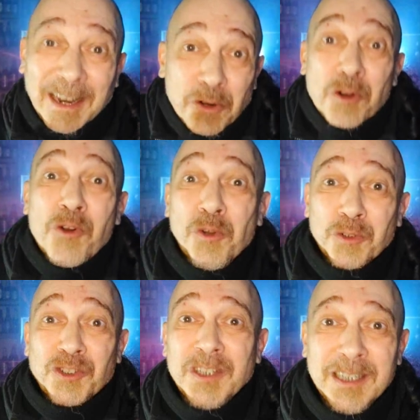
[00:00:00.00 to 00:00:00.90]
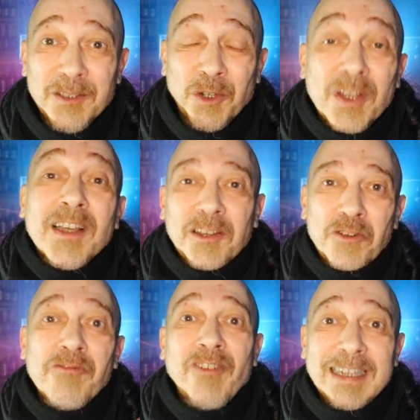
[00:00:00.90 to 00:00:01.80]
hanno il loro sito e
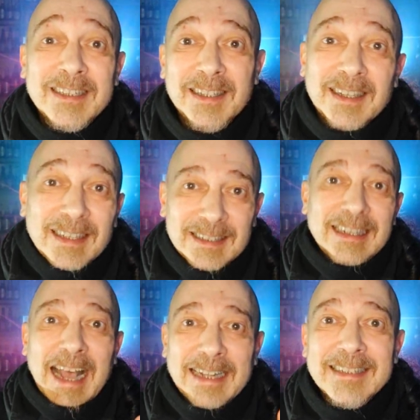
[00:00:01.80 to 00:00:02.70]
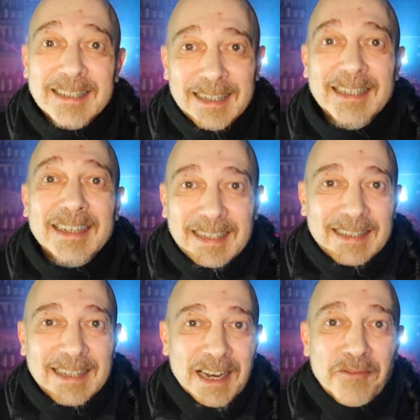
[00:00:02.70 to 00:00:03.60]
infatti
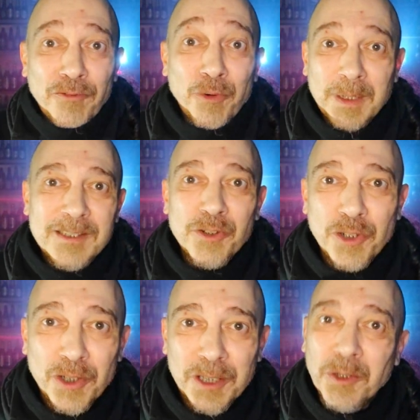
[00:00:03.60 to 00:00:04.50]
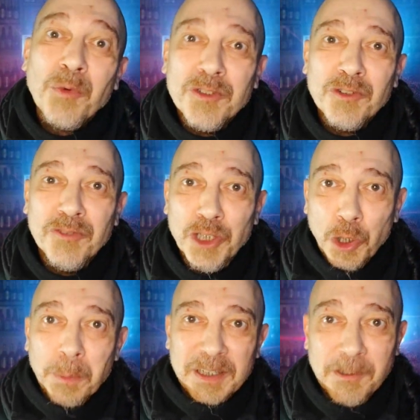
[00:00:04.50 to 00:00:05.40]
tante delle informazioni che ho detto in questo
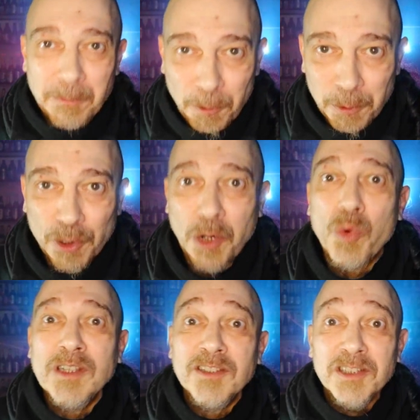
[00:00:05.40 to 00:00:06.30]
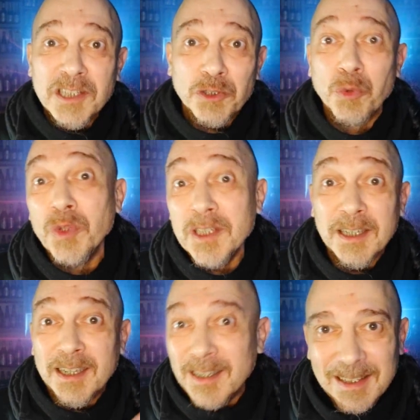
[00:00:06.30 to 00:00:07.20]
video le ho prese proprio da quel sito,
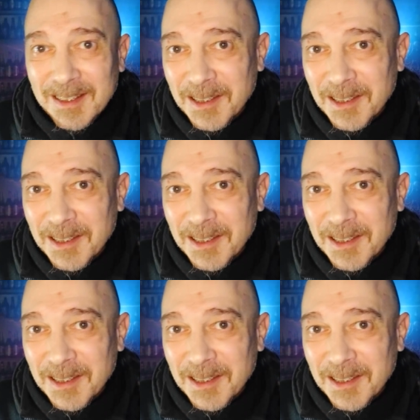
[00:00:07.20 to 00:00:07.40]
quindi